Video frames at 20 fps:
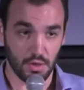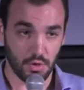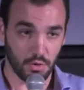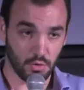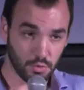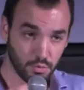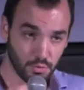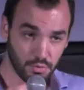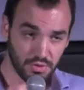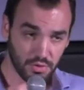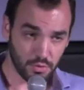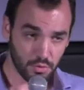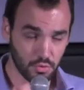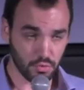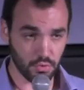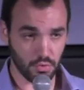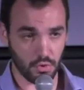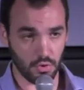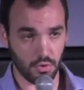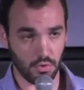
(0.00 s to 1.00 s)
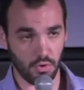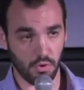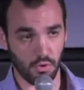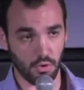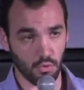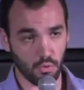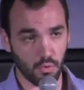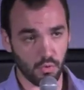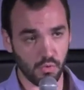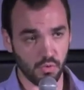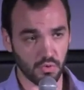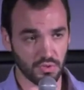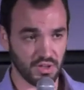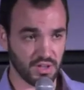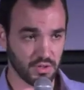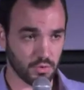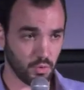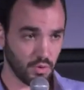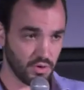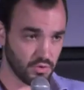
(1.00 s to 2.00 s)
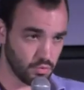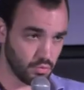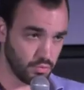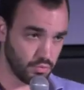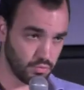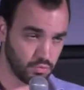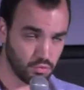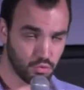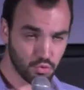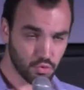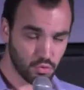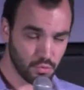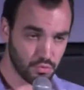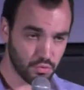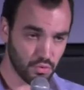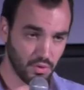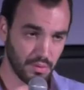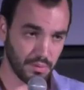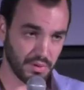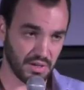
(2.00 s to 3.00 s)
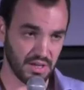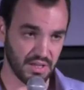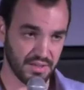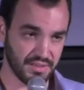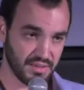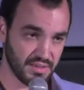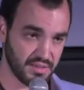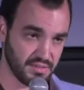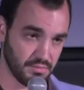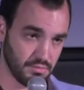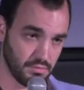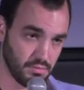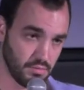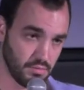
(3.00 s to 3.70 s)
Quand on est doctorant, en gros, on a trois deux options après la thèse.